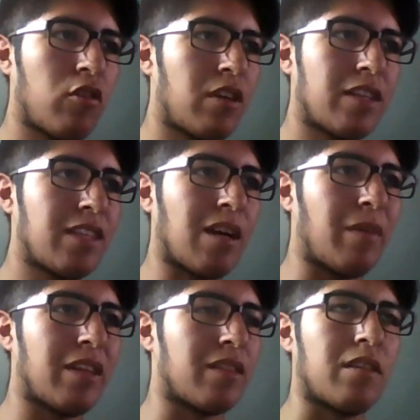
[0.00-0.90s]

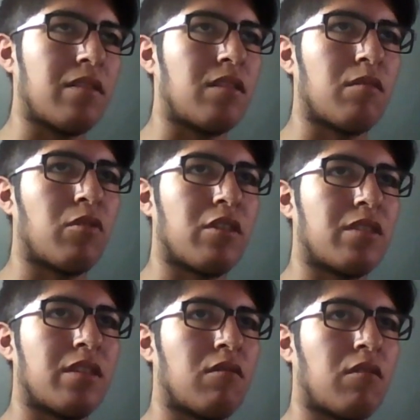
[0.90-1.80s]
drásticamente te puedo
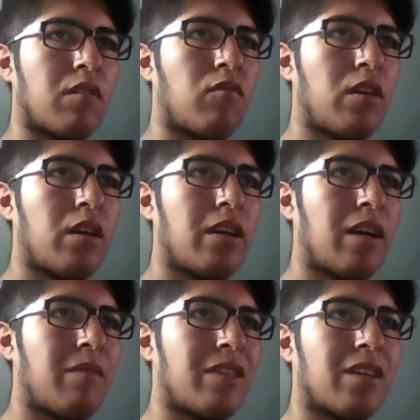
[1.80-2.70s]
decir, lo que fue
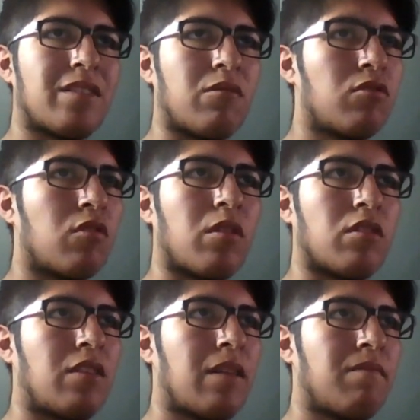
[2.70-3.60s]
ya a mitad de segundo,
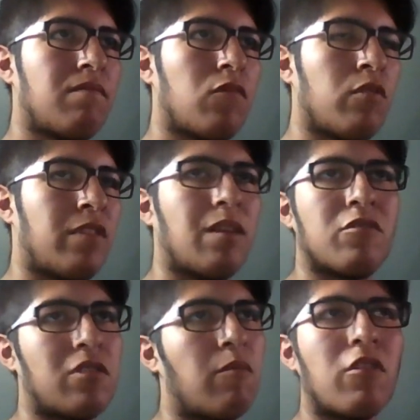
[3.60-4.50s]
cuando ya
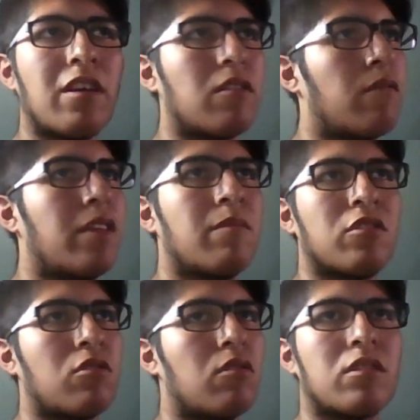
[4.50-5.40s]
olvidamos del bullying,
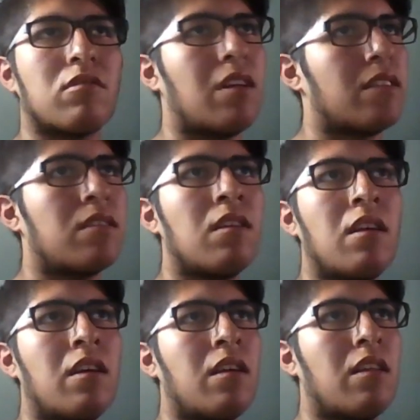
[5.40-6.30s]
olvidamos de todo eso, las,
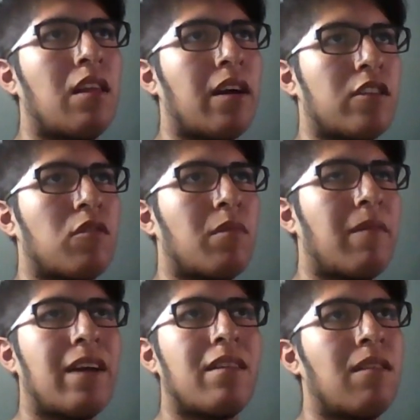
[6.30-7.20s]
la agresión
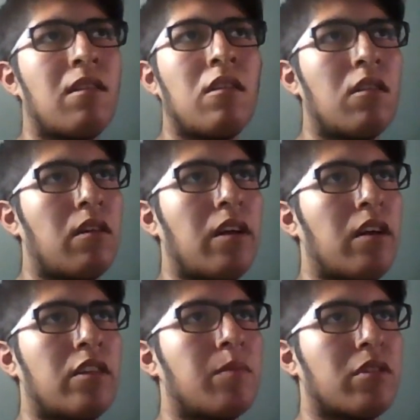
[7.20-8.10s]
verbal,
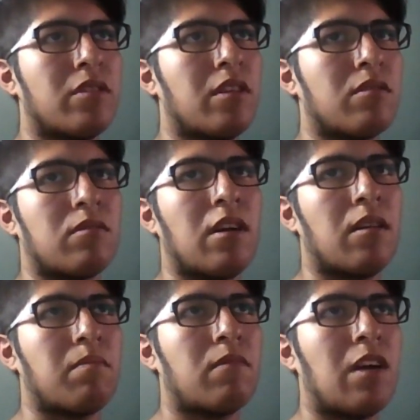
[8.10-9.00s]
eh, te puedo decir eso, o
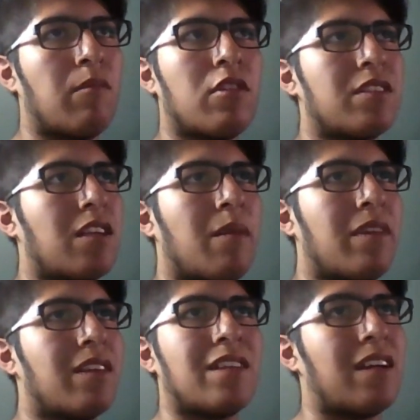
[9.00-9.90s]
sea, cambió
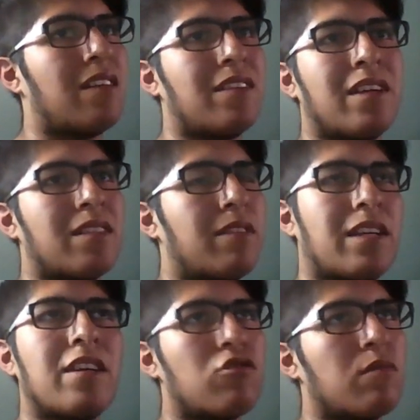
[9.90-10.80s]
drásticamente hasta que les dije, ¿sabes
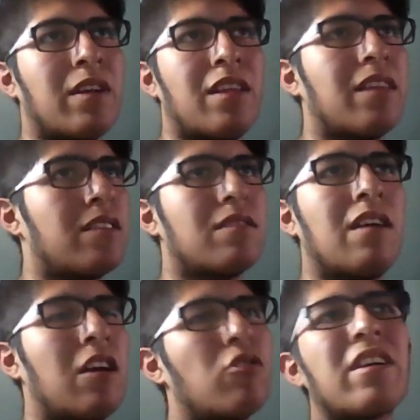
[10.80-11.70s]
qué? Sus verdades,
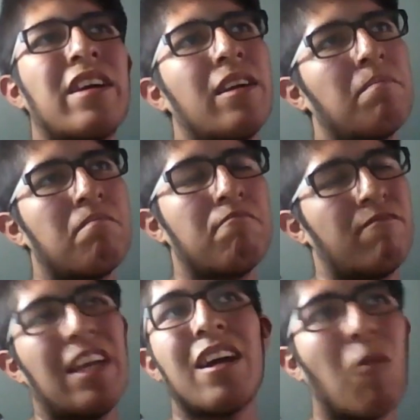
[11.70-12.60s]
algo que
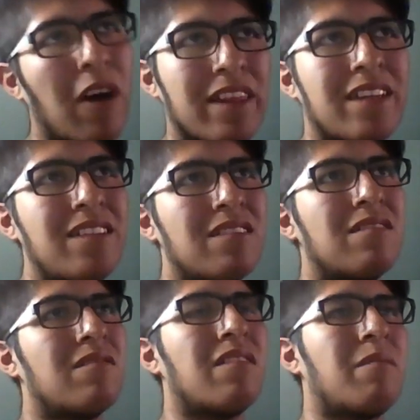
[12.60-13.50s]
nadie aguanta,
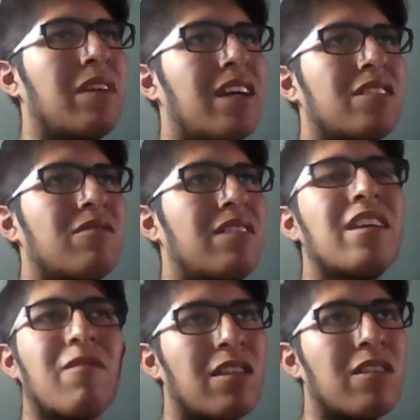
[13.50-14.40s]
o en mi caso
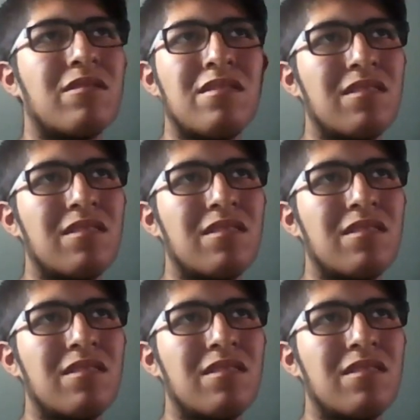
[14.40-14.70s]
nadie aguantó,